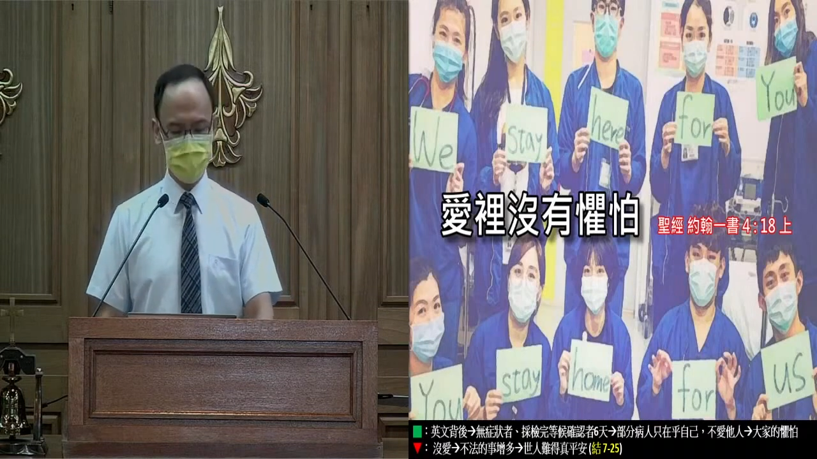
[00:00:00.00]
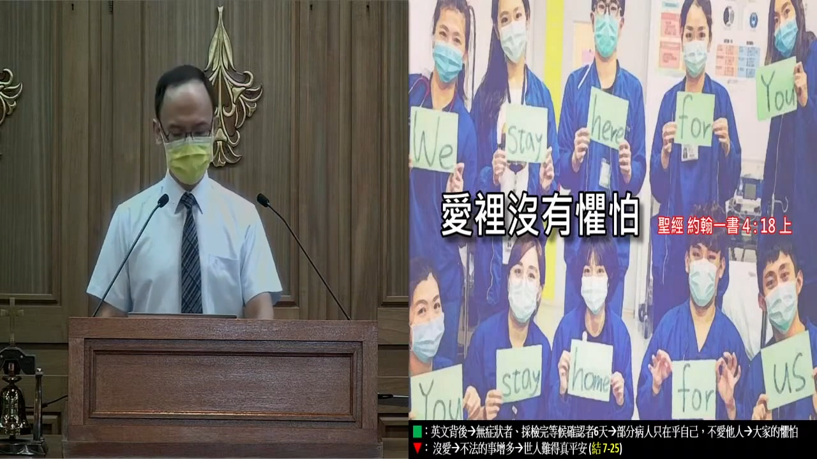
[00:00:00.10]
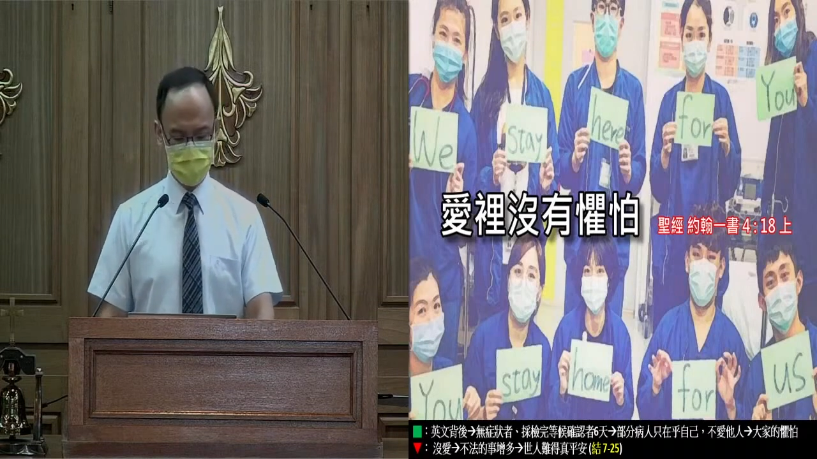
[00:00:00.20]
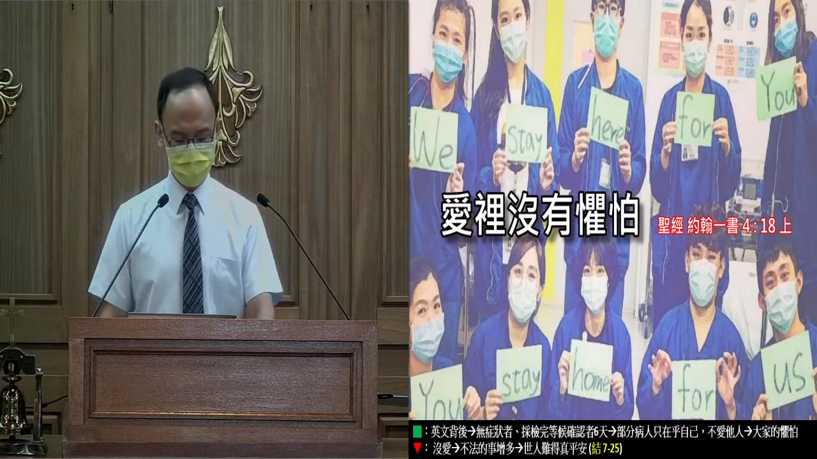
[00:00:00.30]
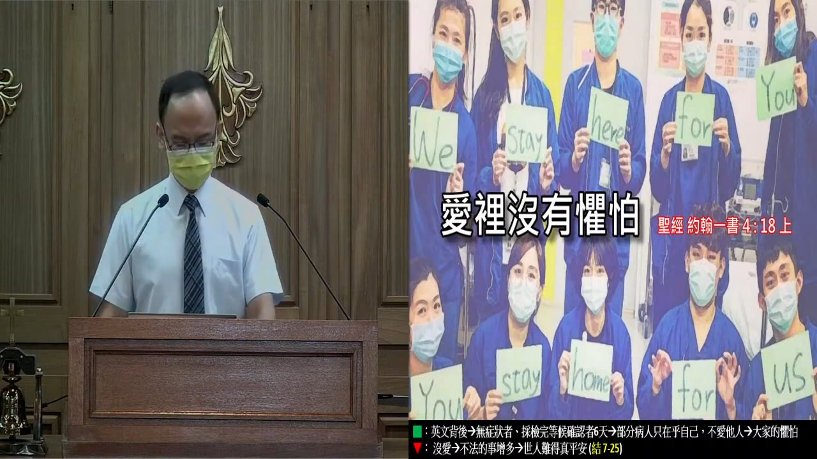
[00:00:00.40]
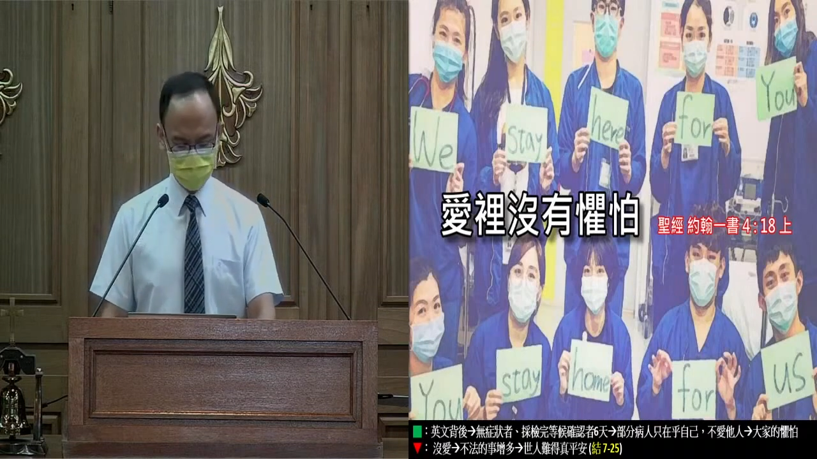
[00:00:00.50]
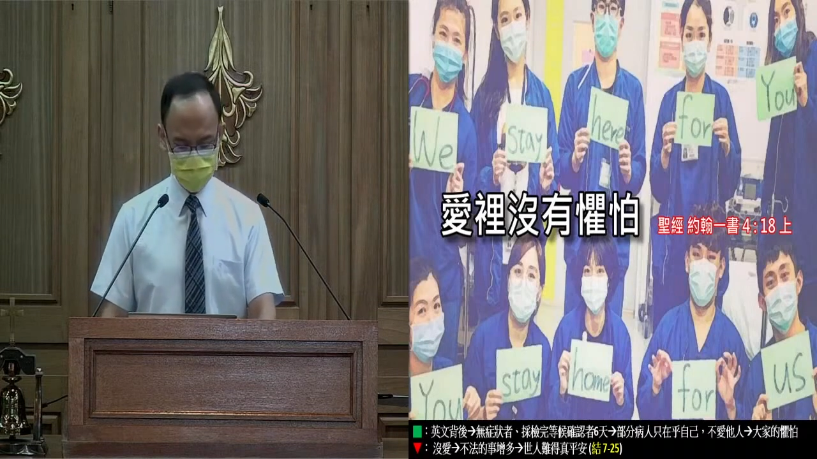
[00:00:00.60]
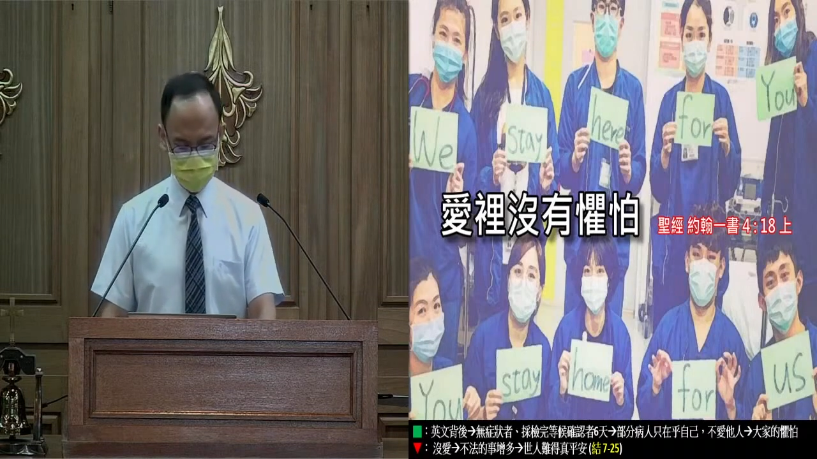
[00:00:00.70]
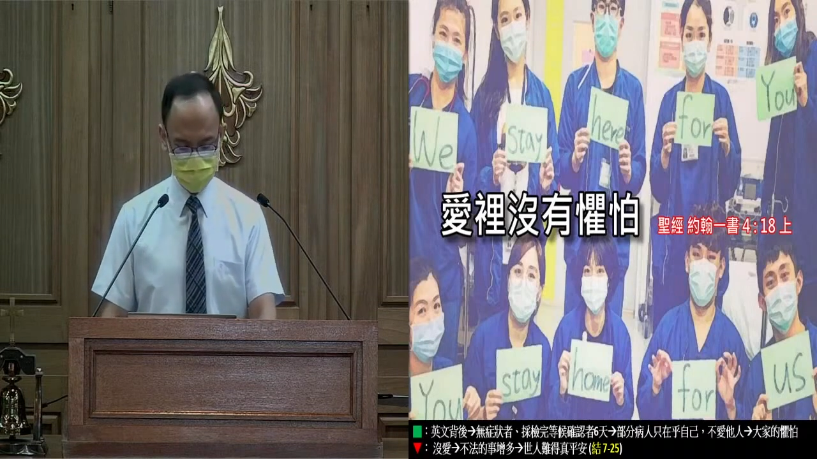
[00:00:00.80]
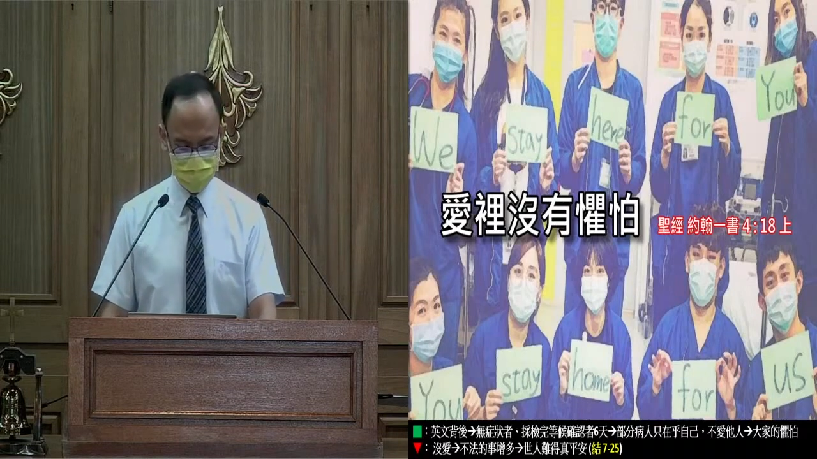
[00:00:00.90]
也看到
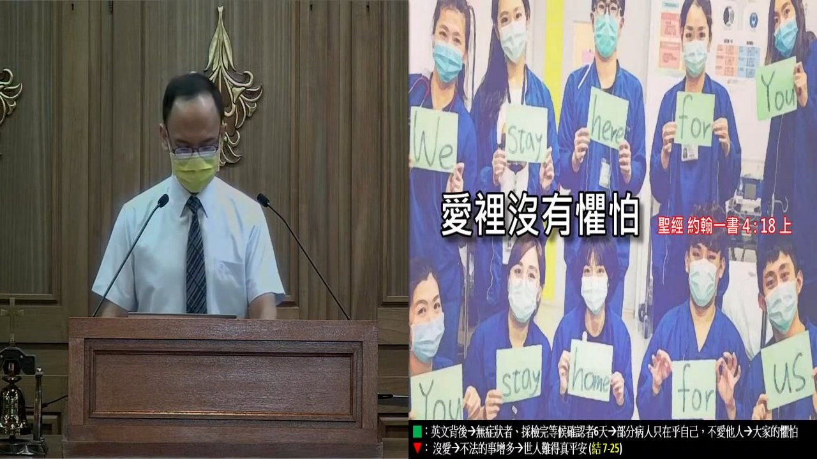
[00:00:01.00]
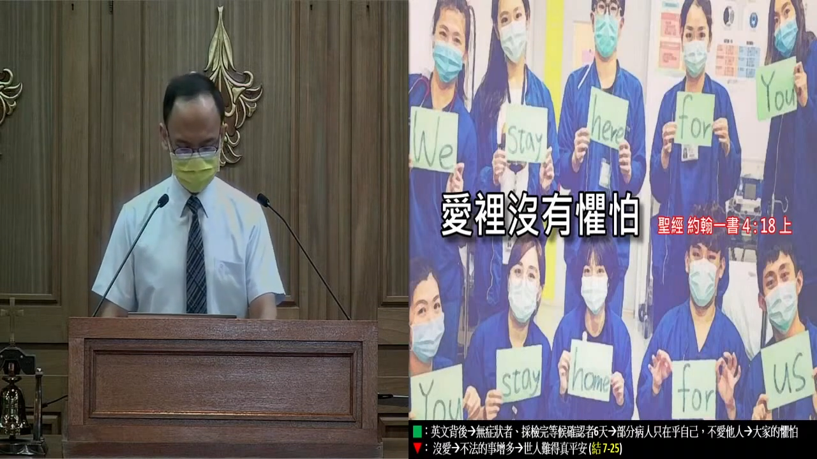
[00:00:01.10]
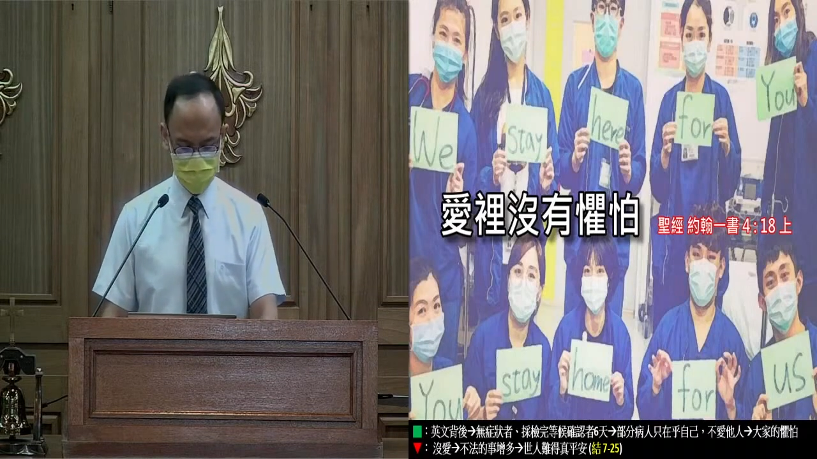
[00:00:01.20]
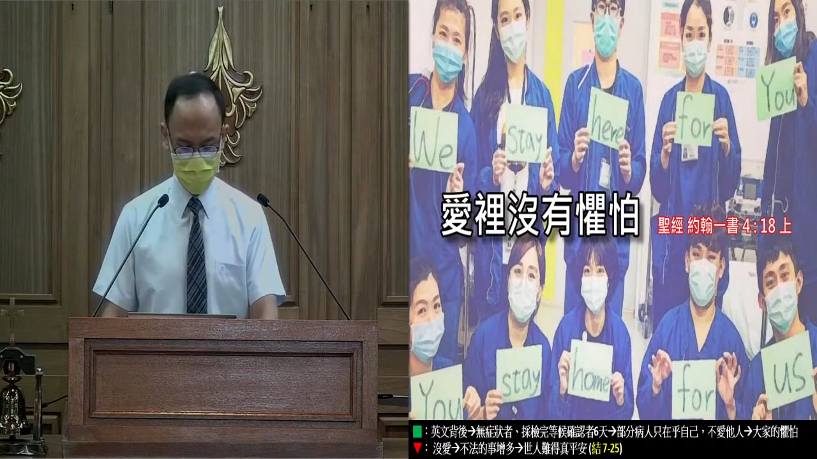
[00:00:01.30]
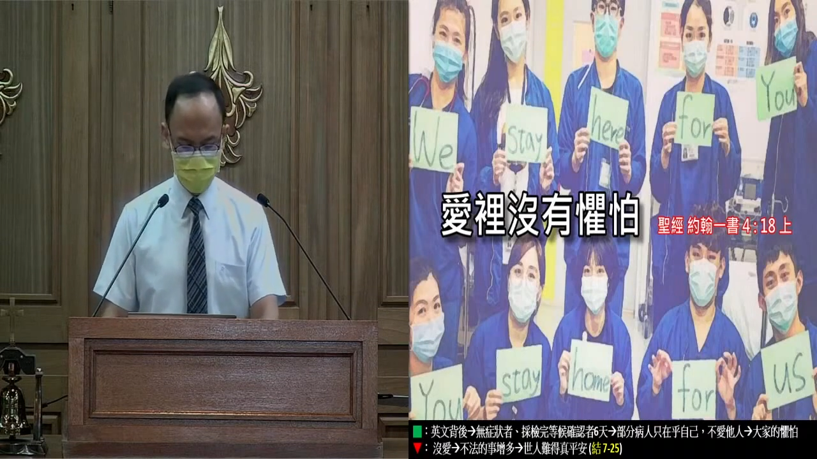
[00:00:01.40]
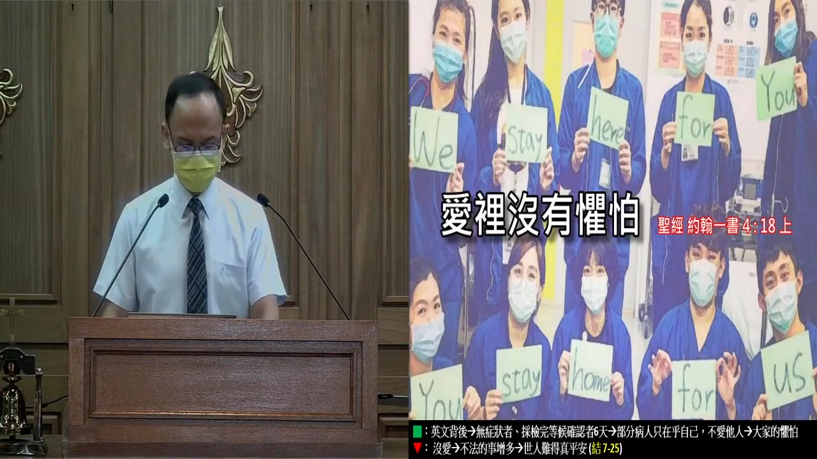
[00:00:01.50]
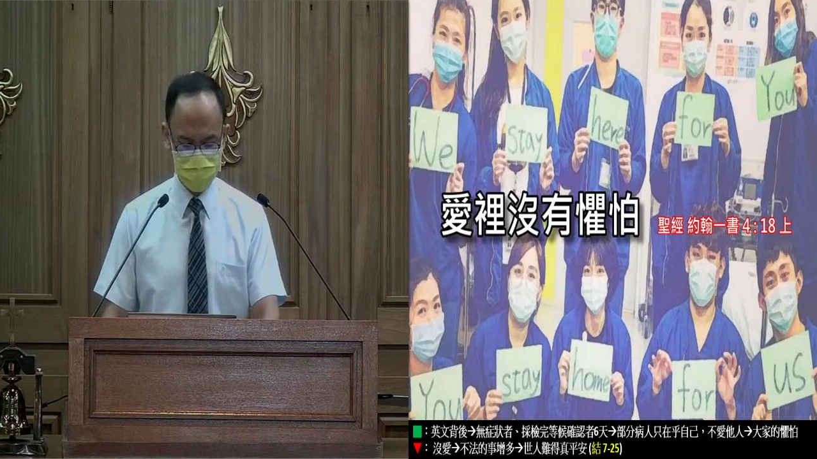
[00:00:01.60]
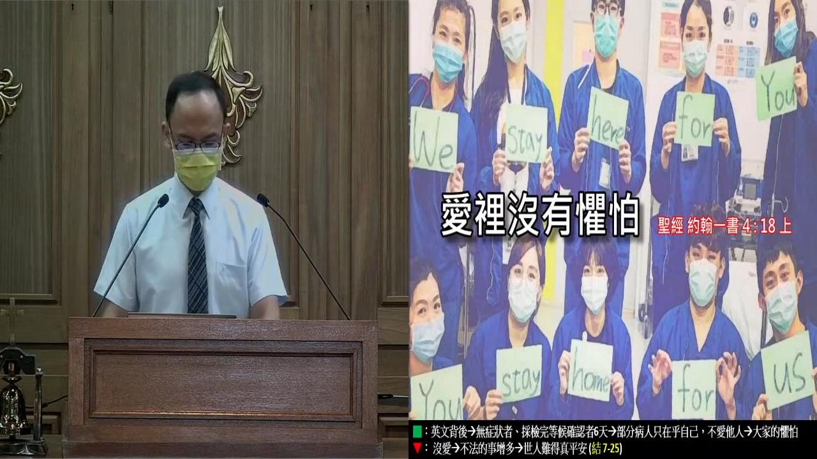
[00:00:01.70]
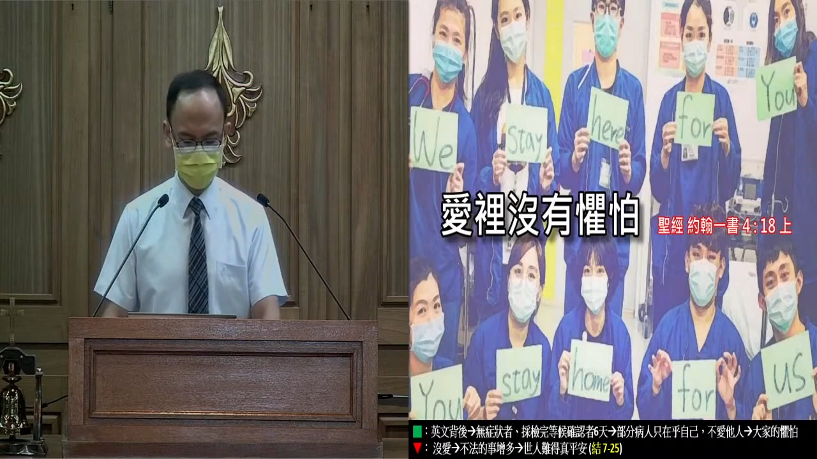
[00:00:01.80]
一些裁剪